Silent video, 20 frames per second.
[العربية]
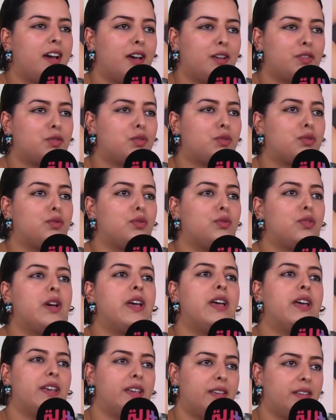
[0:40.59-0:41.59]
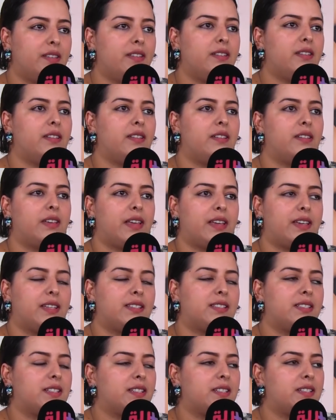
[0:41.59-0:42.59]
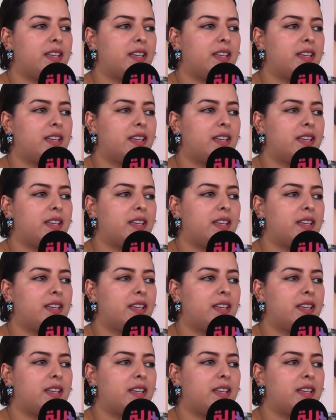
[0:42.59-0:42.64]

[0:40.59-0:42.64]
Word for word: ازرو اي آه، اكادير